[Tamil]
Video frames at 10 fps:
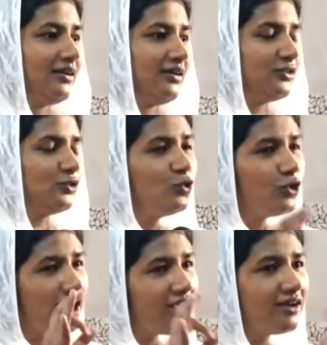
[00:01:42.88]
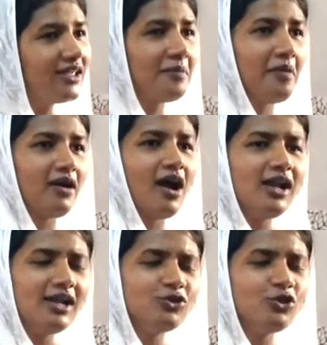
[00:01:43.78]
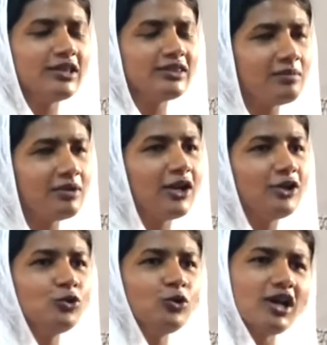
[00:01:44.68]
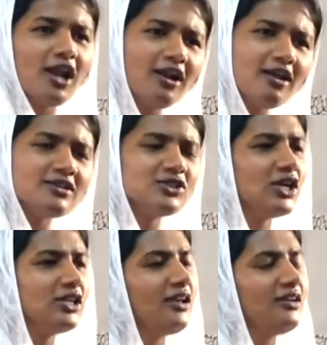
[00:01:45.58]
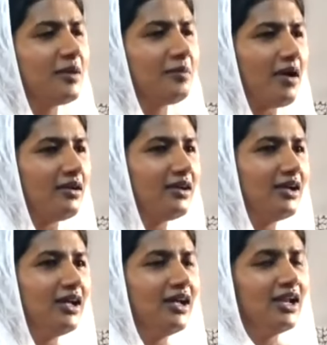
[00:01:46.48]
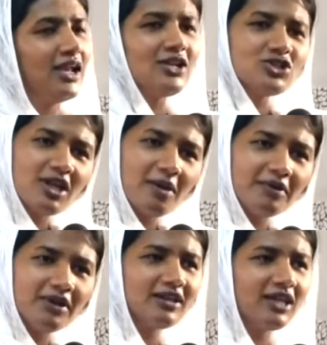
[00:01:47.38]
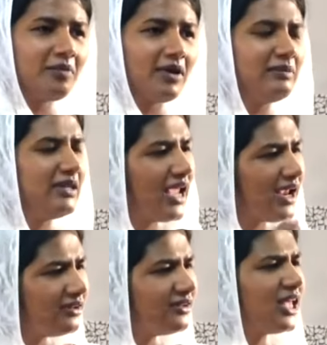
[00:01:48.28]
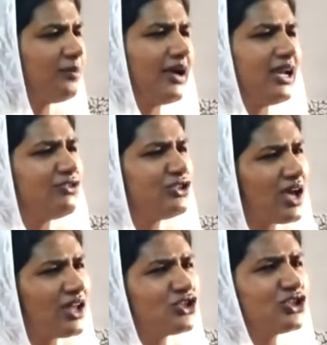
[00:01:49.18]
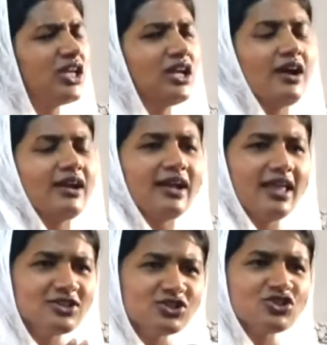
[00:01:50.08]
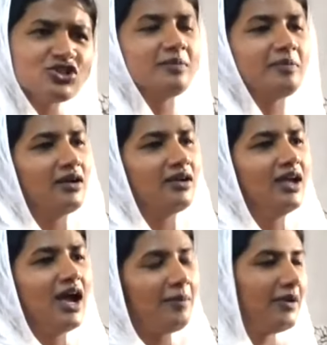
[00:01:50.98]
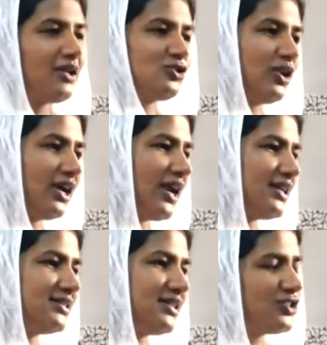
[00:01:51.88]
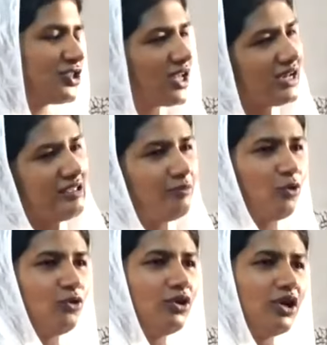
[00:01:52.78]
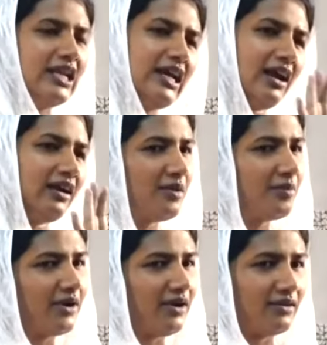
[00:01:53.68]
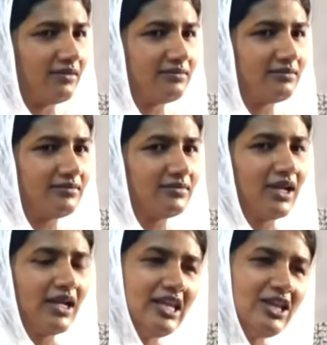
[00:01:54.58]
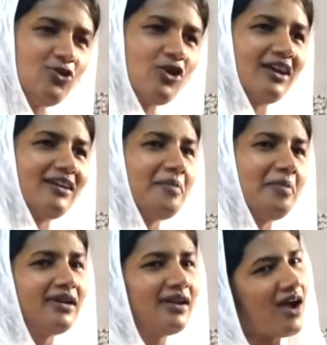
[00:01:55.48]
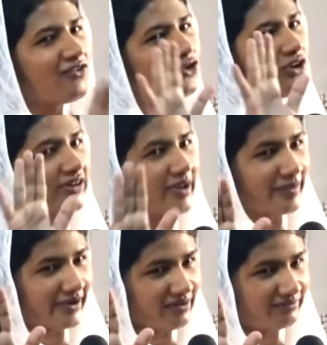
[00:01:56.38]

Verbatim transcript: தூங்கினியான்னு கேட்பான் காலைல எழுந்தோன்னா எத்தனை மணி நேரம் தூங்கினா நல்லா ரெஸ்ட் எடுத்தியான்னு கேட்பான் லஞ்ச் சாப்பிட்டியான்னு கேட்பான் இப்படி கேட்டுட்டே இருப்பான் என்ன விசாரிச்சுட்டே இருப்பான் என்ன நேசிச்சுட்டே இருப்பான் அப்ப நான் சொன்னேன் கடைசியா சரி நீ போ நீ கரெக்டா தான் பண்ற நீயும் கரெக்டா பண்ற அவனும் கரெக்டா பண்றான்